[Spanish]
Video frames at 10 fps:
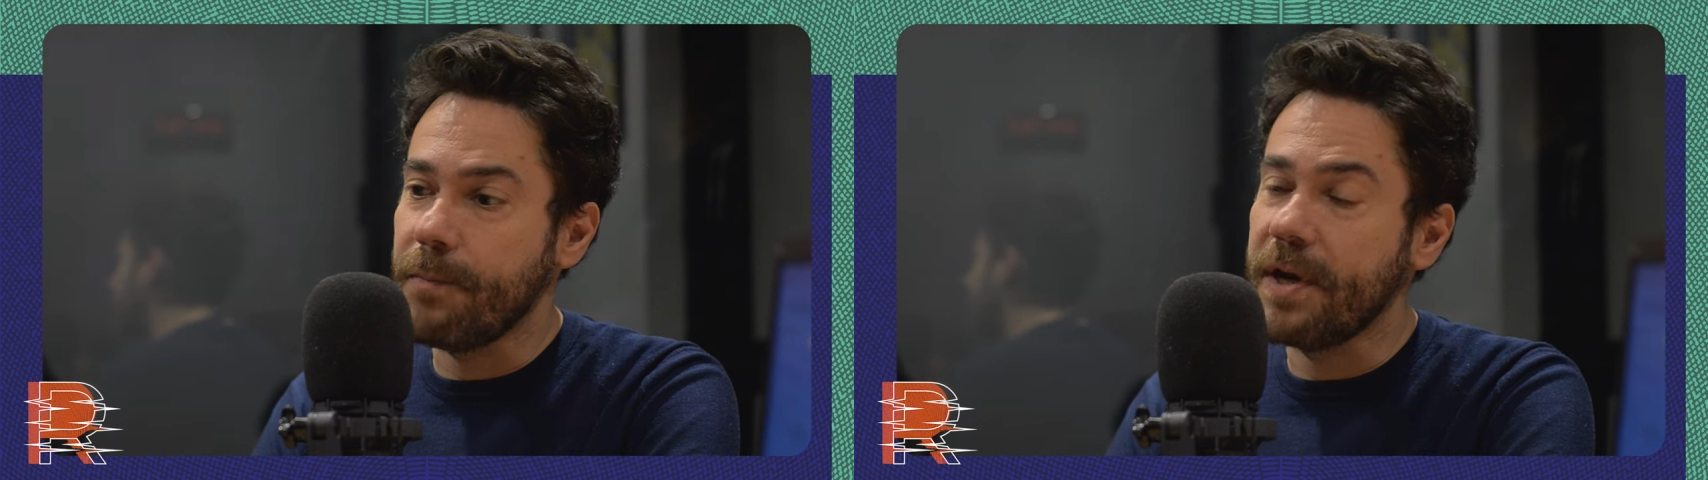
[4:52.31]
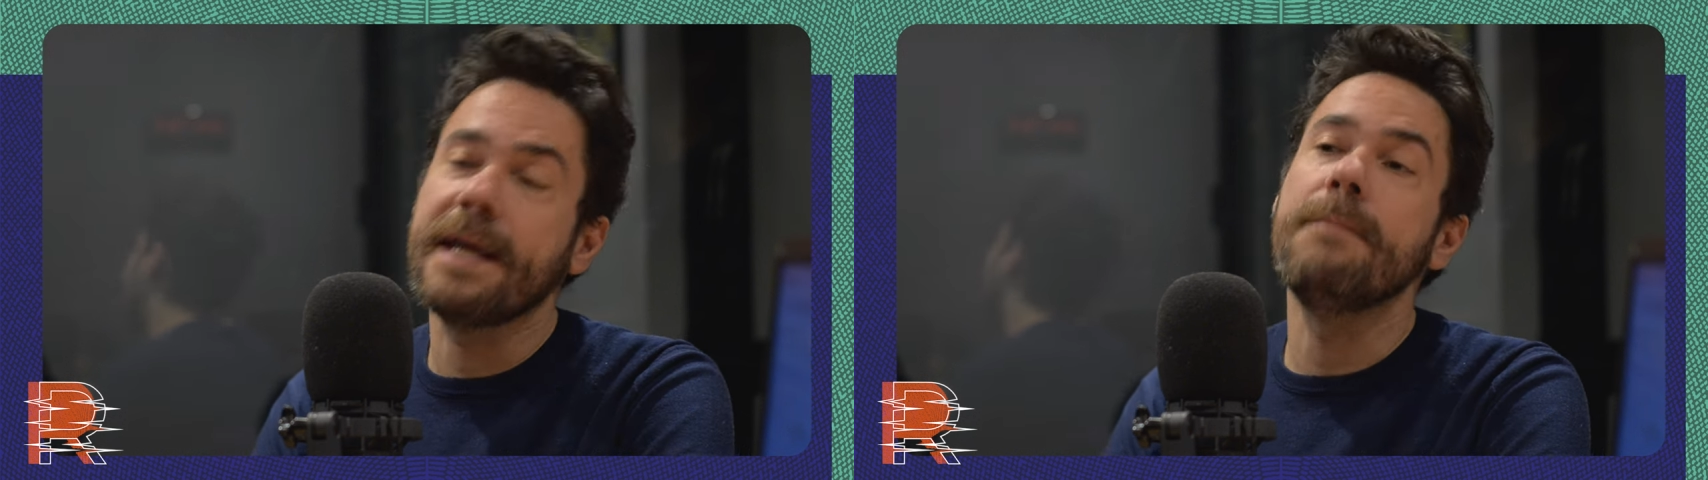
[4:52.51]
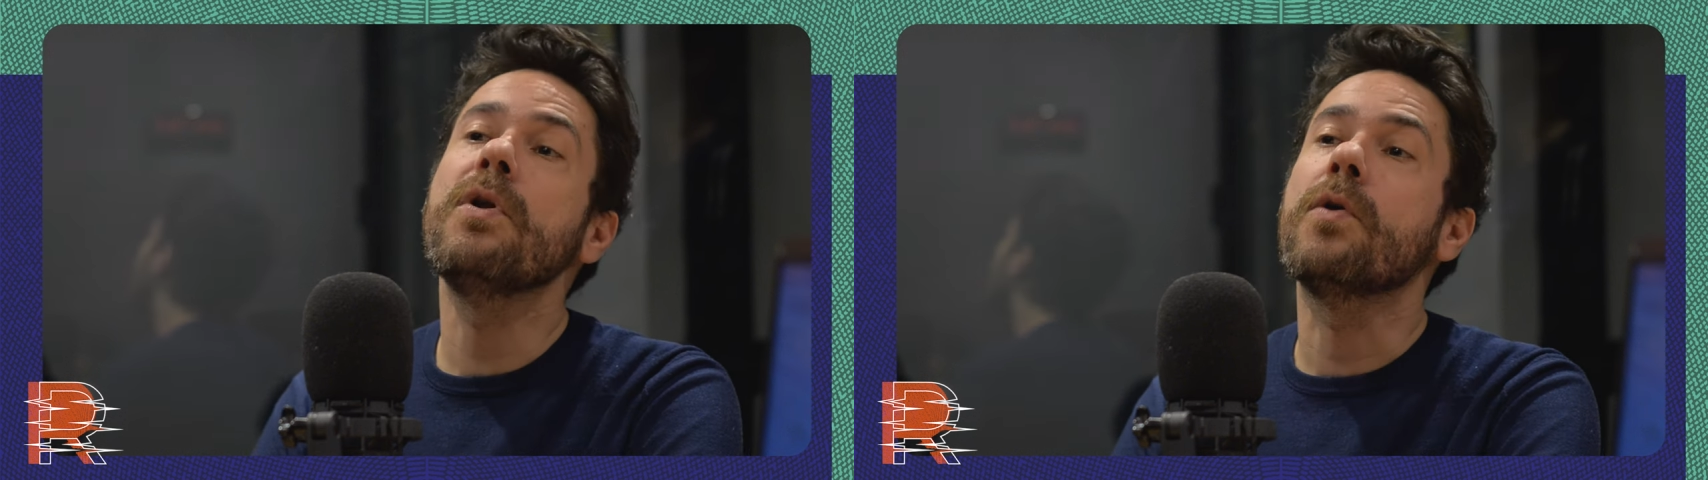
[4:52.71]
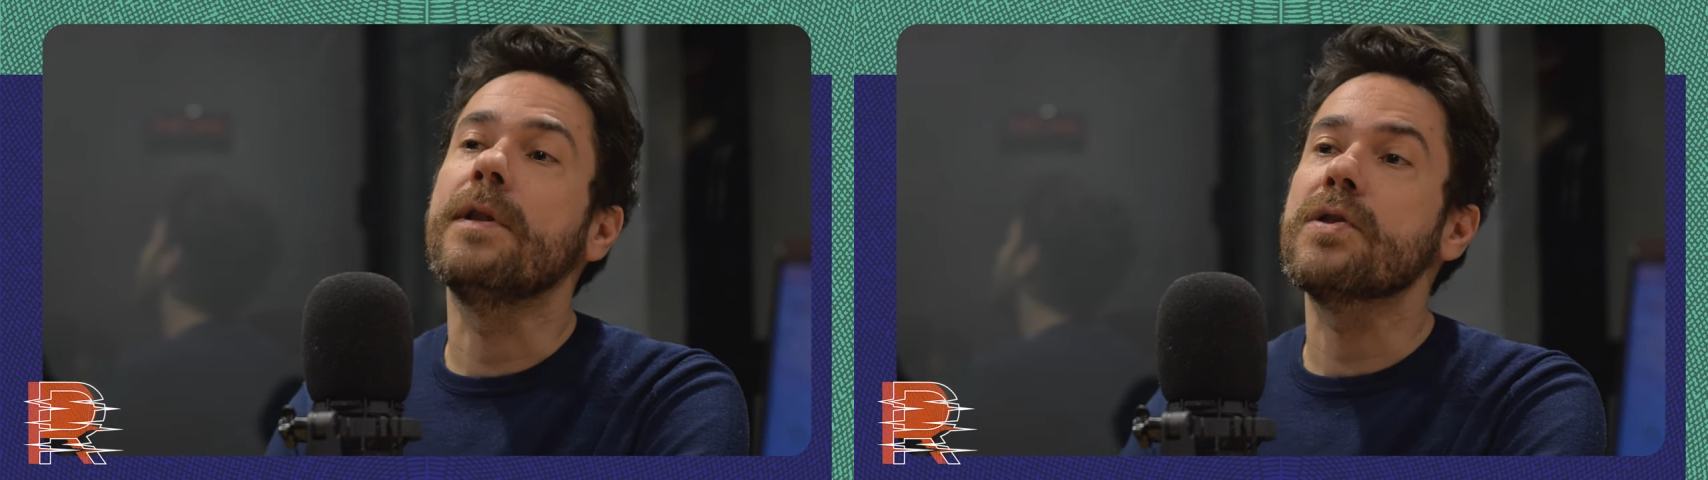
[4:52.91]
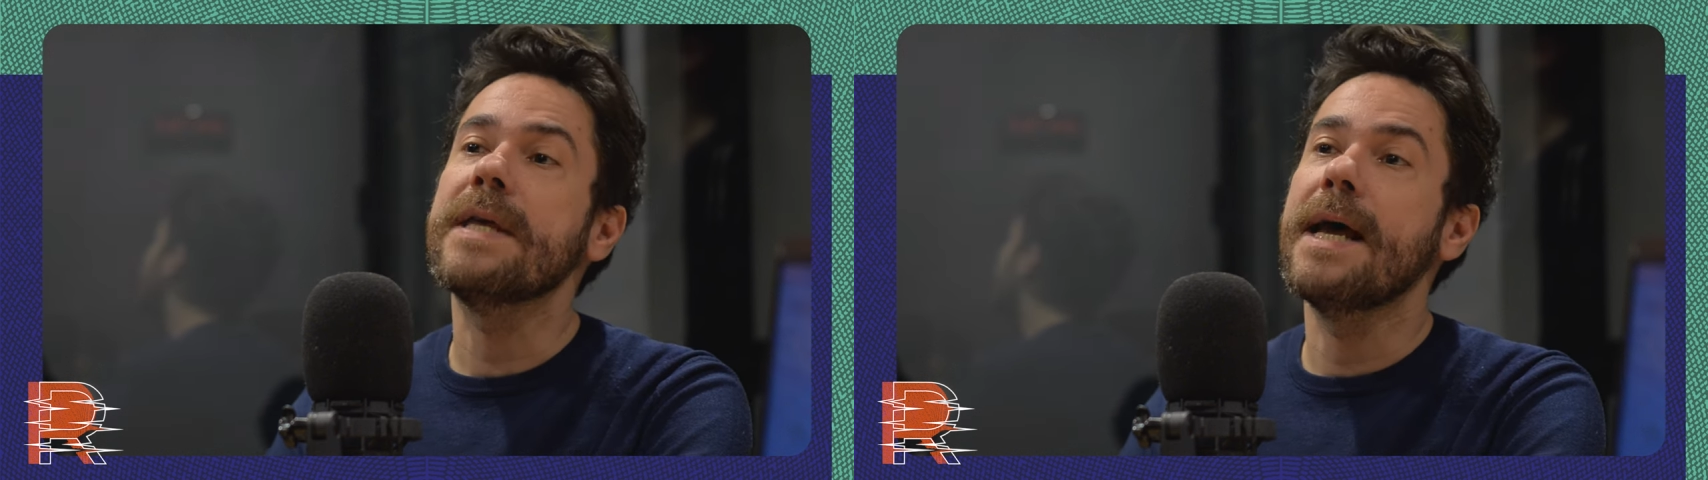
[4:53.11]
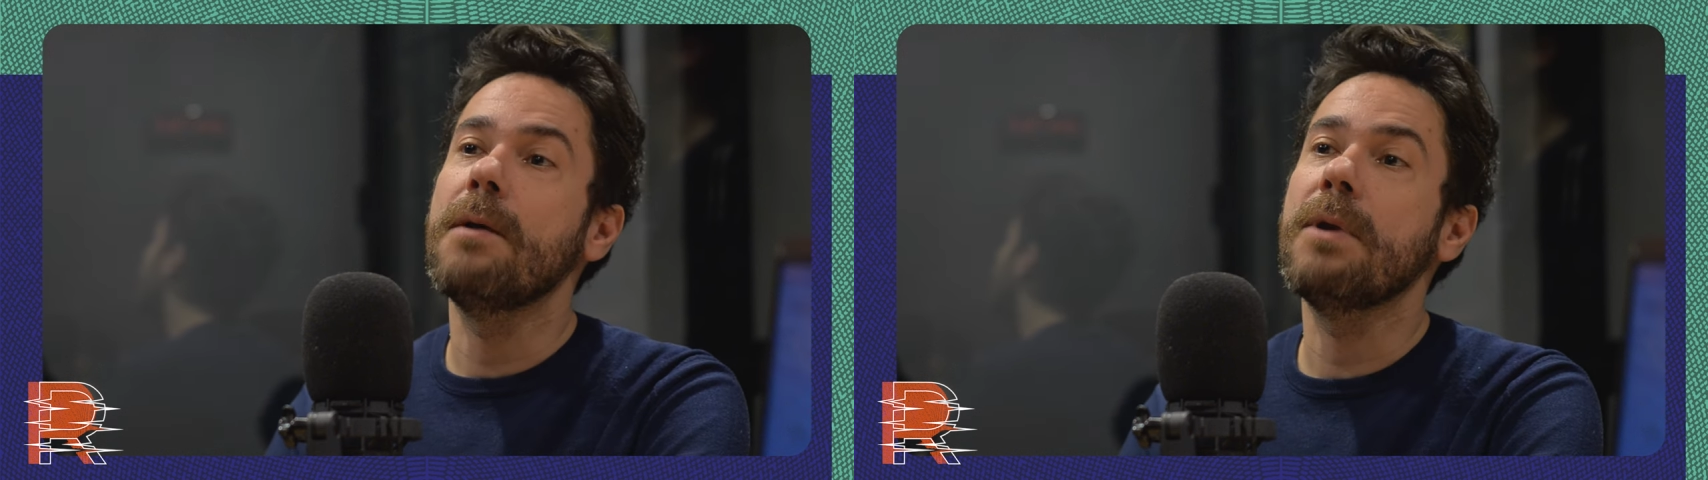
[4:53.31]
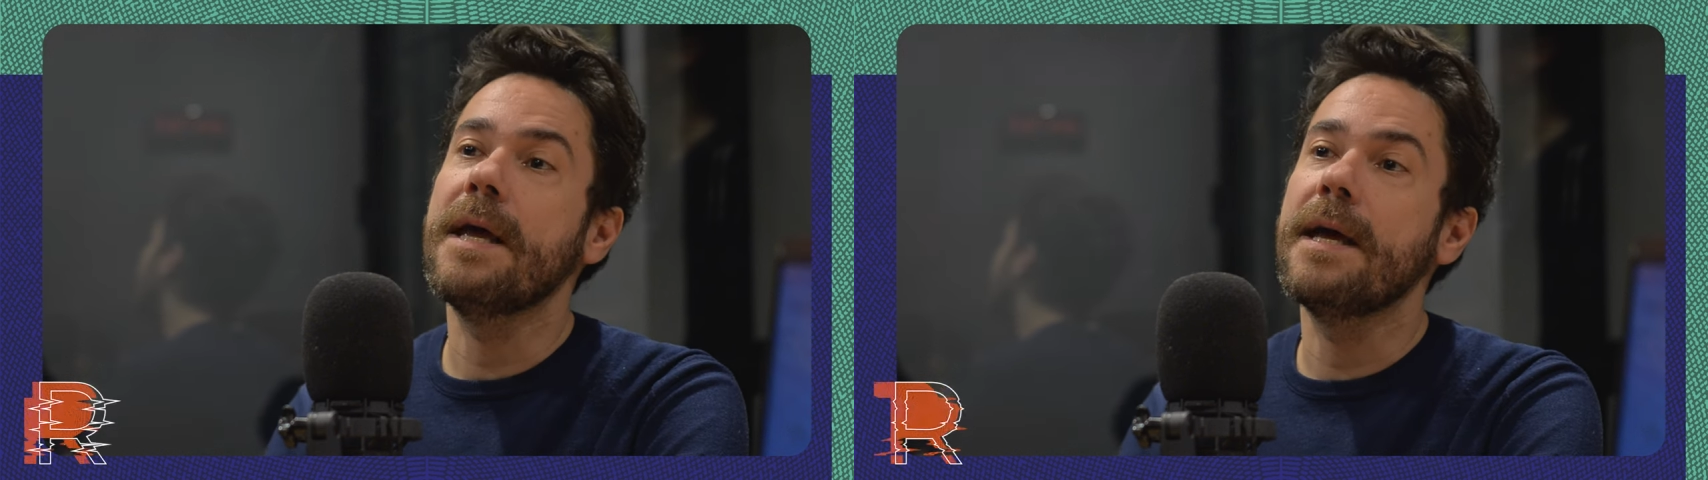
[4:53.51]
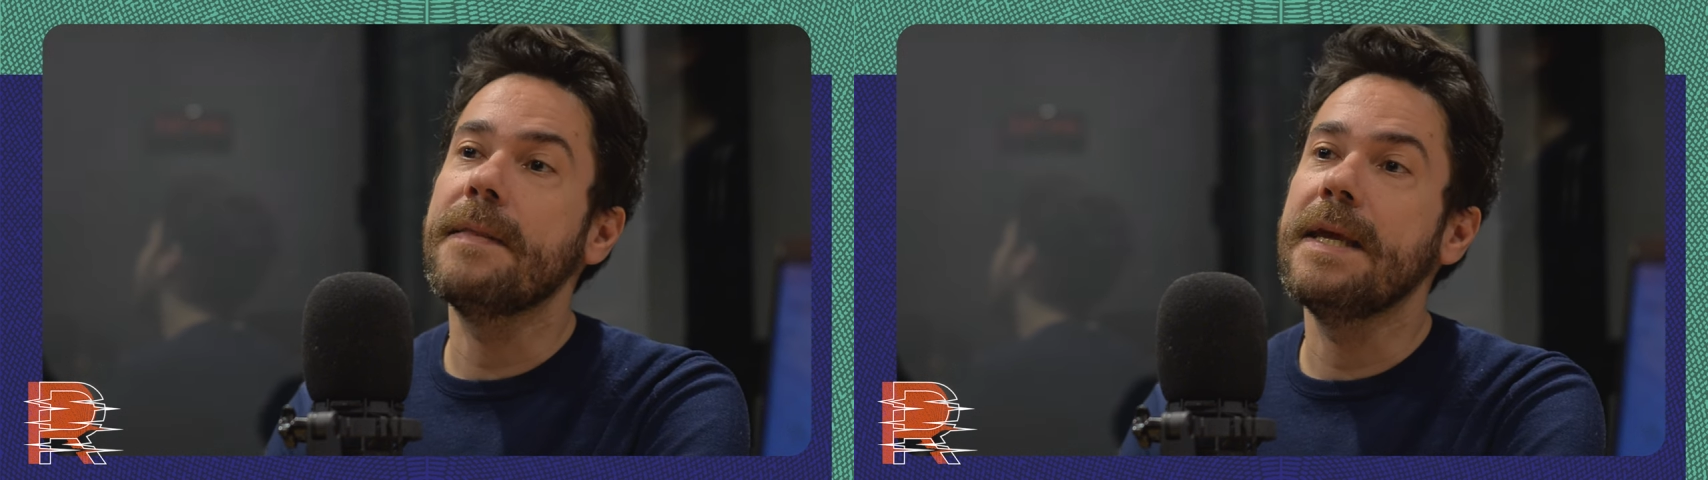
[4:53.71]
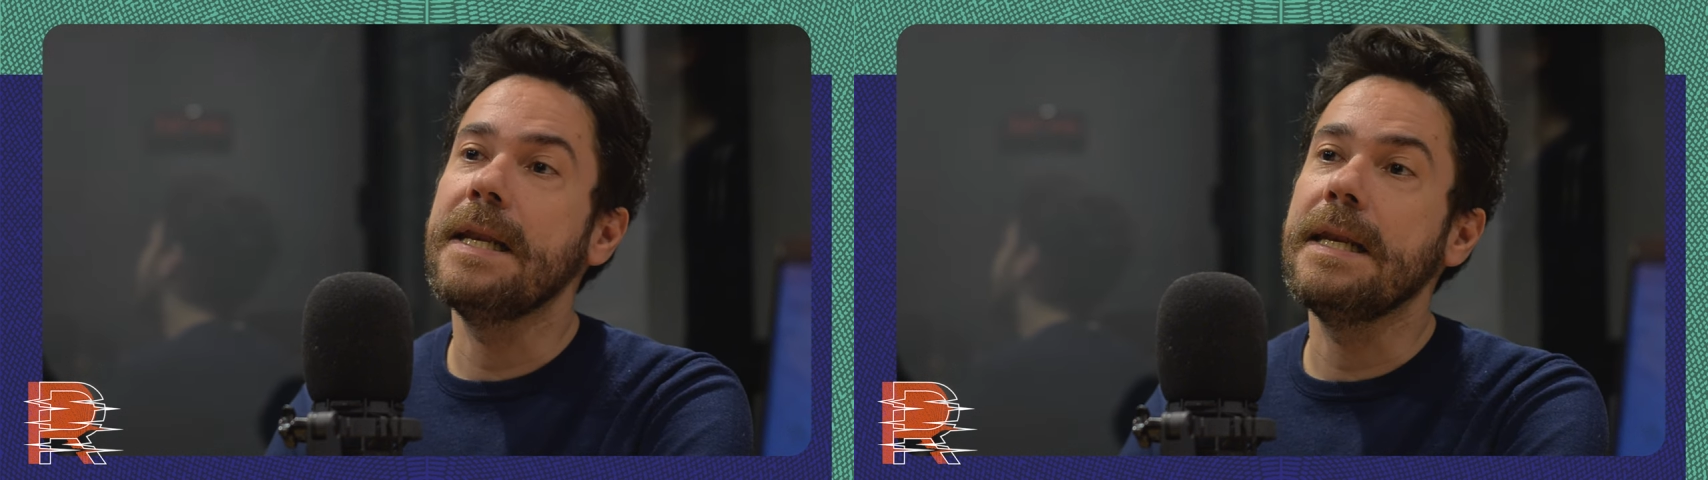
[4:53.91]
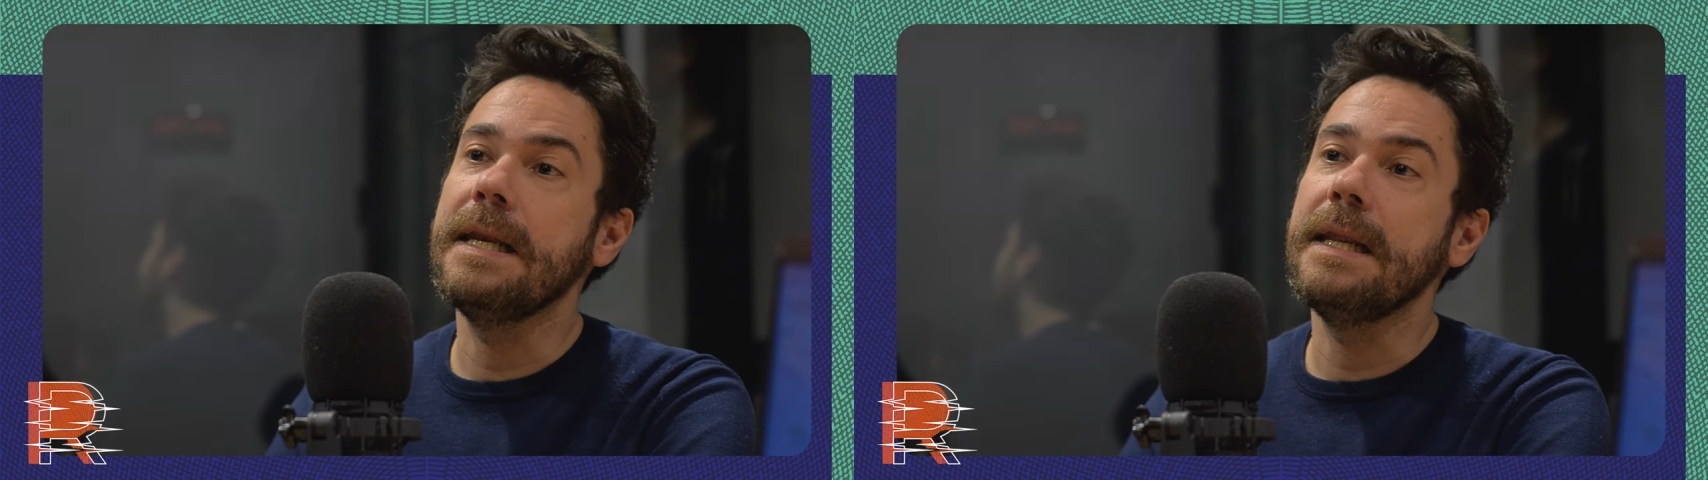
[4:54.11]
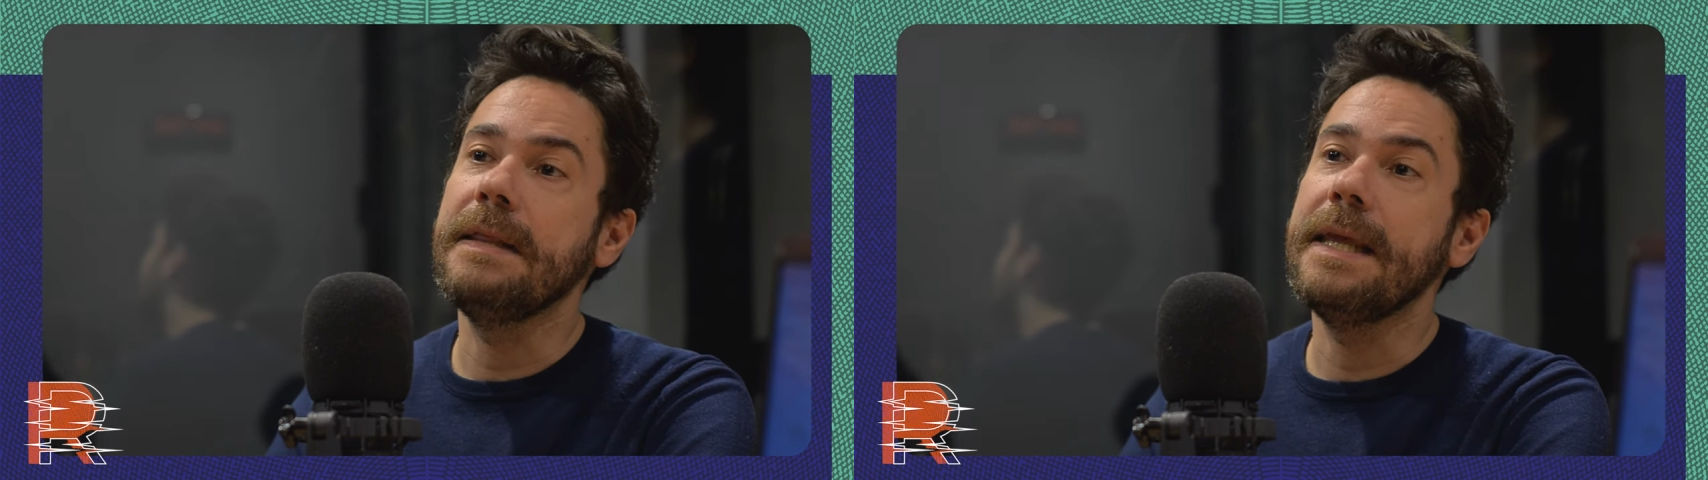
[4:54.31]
por ejemplo, cuando se habla de